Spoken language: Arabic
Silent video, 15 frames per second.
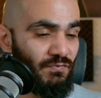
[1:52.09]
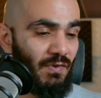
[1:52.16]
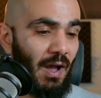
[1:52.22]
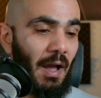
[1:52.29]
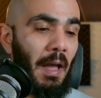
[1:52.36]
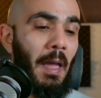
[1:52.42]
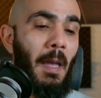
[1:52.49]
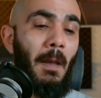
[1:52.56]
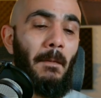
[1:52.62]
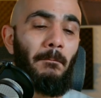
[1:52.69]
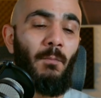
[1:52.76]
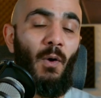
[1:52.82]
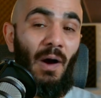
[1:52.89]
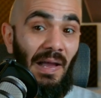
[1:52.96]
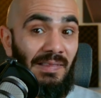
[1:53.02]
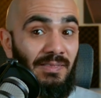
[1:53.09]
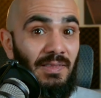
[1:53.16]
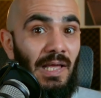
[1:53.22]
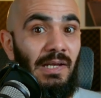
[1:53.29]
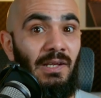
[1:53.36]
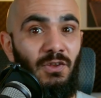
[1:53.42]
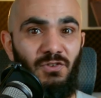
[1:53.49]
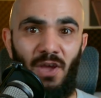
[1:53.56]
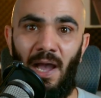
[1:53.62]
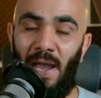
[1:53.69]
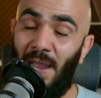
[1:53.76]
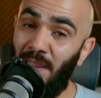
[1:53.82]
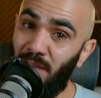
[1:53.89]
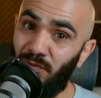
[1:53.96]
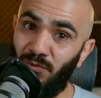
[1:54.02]
فمعدل
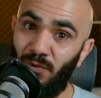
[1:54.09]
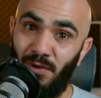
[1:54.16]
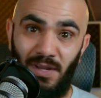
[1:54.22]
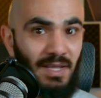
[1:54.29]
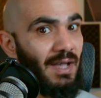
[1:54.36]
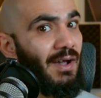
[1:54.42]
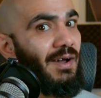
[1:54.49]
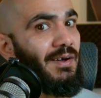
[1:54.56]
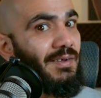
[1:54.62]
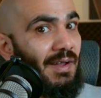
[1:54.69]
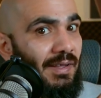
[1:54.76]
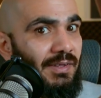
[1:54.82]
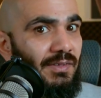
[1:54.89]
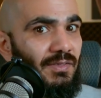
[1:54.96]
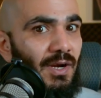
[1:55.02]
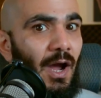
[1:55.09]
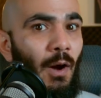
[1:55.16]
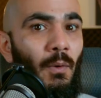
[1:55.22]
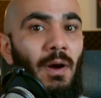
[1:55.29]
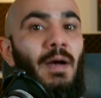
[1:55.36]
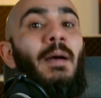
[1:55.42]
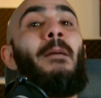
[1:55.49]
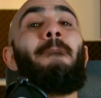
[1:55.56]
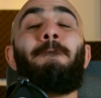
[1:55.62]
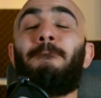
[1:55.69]
نجاح هي الطريقه رح يتراوح